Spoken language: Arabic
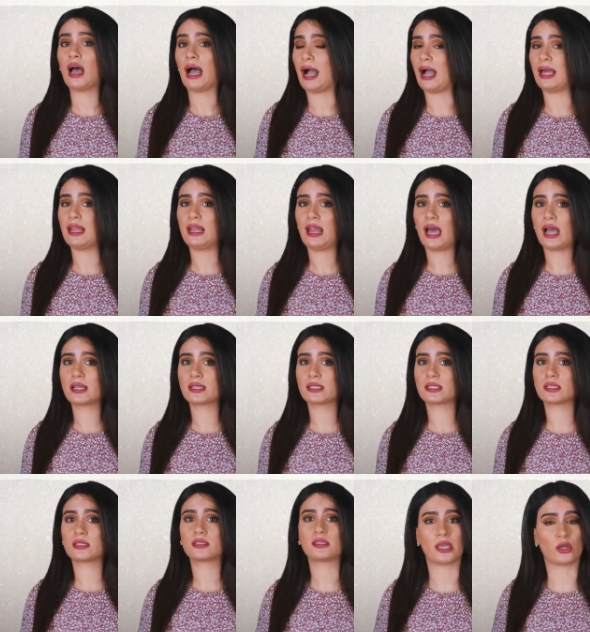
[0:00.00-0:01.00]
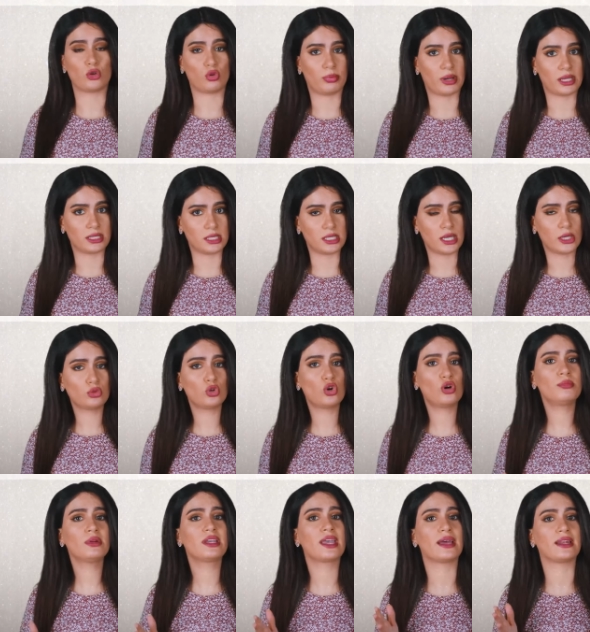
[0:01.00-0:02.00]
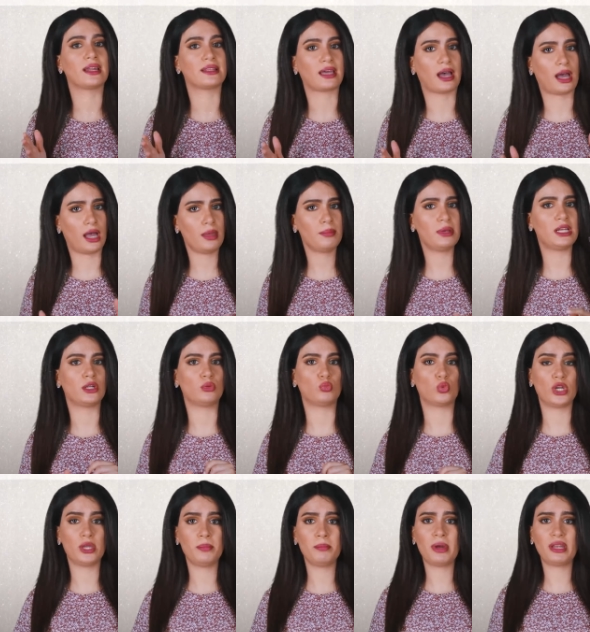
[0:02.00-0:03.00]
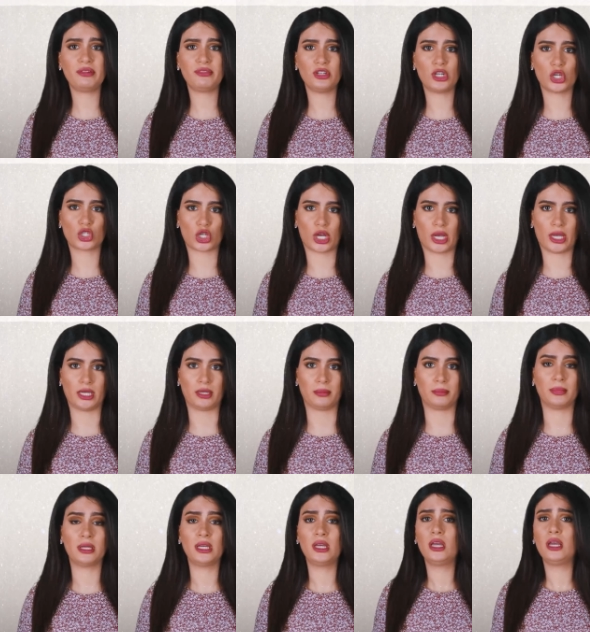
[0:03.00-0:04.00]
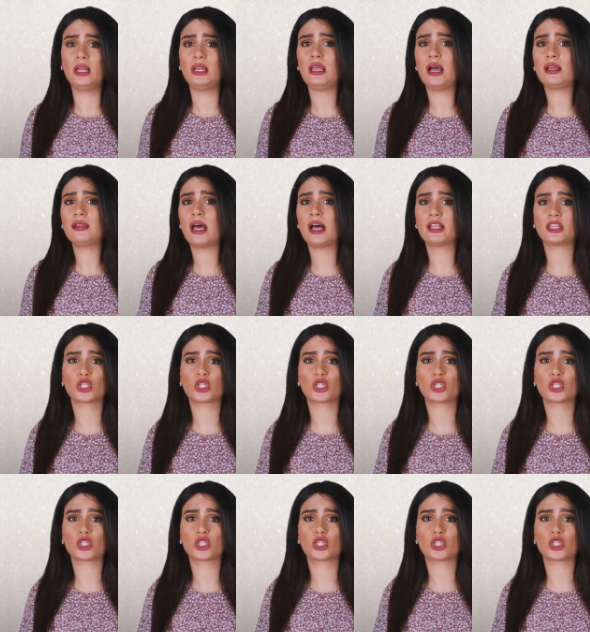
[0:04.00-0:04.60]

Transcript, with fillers: على العكس سيكوباتيتهم كانت عاملا مهما في نجاحهم لأنها